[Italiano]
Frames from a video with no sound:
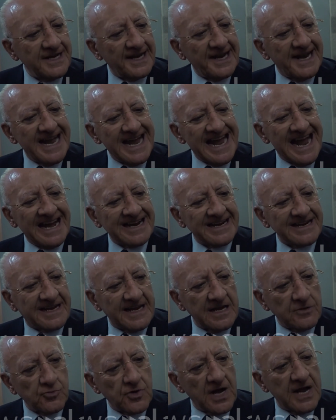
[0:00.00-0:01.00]

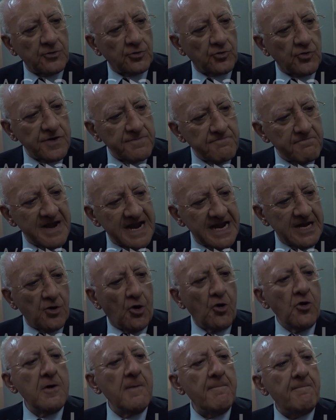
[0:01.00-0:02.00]
neanche un euro in
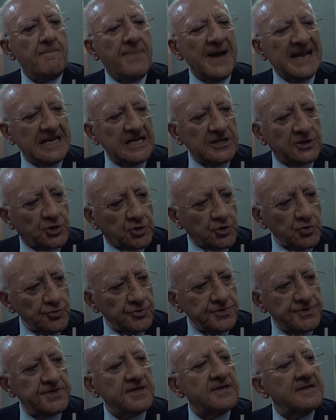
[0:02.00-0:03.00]
meno per il
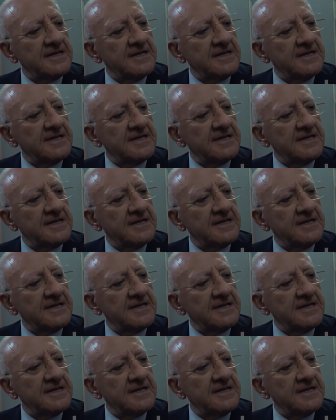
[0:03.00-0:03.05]
Sud.